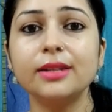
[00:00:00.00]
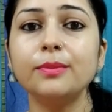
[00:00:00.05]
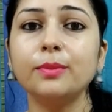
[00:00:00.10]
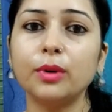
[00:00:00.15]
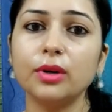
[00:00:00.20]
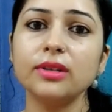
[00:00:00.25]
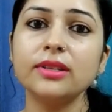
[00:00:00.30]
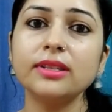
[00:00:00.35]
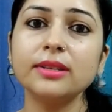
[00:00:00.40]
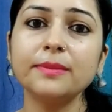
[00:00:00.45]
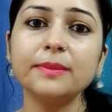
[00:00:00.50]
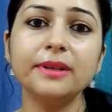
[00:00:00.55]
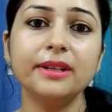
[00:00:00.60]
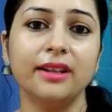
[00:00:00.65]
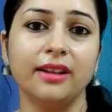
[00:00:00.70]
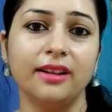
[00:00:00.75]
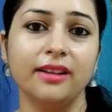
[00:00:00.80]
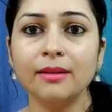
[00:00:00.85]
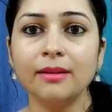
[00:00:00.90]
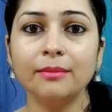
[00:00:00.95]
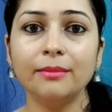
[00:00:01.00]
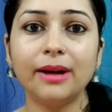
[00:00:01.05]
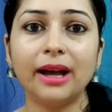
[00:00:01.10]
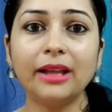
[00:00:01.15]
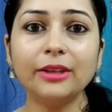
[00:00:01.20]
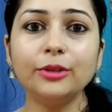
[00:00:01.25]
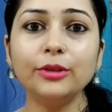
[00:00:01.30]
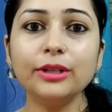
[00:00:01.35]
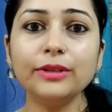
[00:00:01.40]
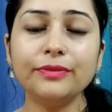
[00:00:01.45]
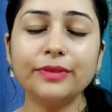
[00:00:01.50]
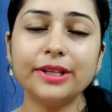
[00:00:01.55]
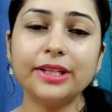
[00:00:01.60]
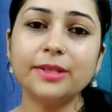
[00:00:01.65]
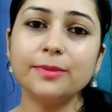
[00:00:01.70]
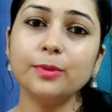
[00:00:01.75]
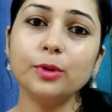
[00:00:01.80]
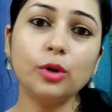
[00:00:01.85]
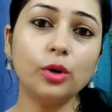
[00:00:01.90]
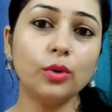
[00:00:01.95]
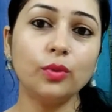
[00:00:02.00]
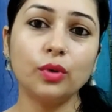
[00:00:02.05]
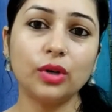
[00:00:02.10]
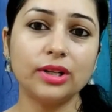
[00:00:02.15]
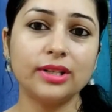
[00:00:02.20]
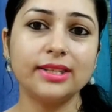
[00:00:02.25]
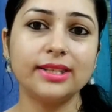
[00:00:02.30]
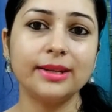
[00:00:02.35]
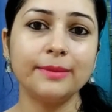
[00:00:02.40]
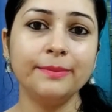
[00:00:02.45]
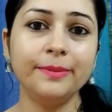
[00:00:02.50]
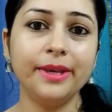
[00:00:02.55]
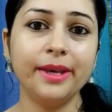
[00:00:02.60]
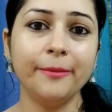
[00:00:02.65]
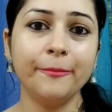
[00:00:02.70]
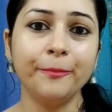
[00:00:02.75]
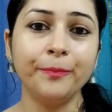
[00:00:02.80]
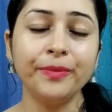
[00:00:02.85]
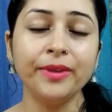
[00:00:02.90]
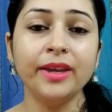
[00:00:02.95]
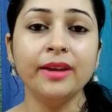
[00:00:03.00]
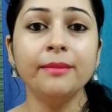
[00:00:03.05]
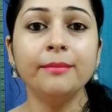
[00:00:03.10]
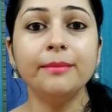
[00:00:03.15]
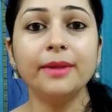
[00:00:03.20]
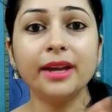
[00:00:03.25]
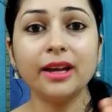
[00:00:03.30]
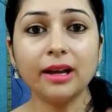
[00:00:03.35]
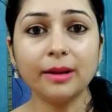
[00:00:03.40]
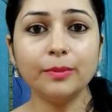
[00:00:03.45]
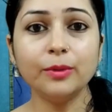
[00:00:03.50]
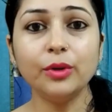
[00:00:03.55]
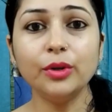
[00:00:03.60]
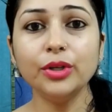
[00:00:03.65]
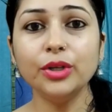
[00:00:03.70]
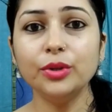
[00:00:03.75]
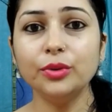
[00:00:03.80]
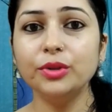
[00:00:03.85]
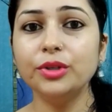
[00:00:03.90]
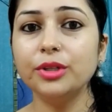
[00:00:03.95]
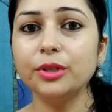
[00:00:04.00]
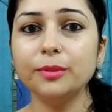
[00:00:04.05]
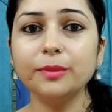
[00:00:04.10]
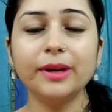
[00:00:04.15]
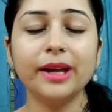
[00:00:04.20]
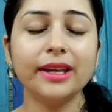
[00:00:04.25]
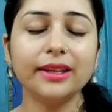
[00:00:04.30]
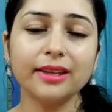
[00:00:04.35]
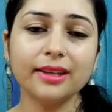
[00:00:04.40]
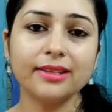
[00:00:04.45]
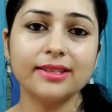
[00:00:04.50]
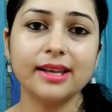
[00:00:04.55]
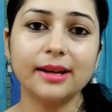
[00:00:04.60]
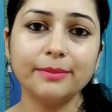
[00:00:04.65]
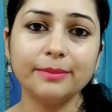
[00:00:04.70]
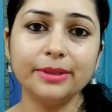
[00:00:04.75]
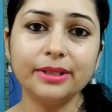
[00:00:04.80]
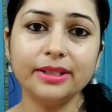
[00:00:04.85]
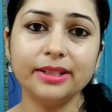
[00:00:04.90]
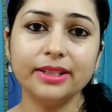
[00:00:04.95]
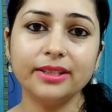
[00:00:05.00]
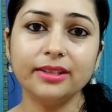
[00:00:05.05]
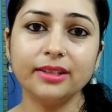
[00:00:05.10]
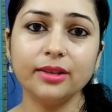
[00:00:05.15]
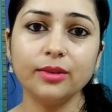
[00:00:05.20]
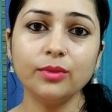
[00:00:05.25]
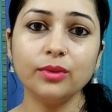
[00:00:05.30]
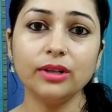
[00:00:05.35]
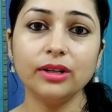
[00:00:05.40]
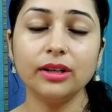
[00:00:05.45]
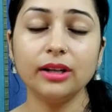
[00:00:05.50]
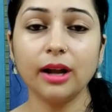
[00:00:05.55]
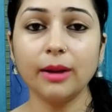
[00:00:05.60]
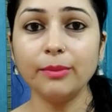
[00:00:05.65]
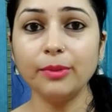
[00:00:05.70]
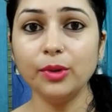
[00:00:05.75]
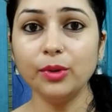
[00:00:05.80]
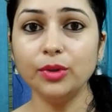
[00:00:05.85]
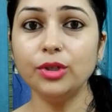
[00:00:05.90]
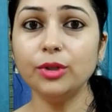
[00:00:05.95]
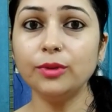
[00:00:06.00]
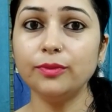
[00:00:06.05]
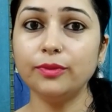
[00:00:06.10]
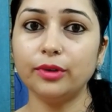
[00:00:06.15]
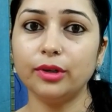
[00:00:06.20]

इट पॉसिबल बात हुई फेसबुक और व्हाट्सएप की मैं आपको यूट्यूब का एक एग्जांपल देती हूँ अगर आप यूट्यूब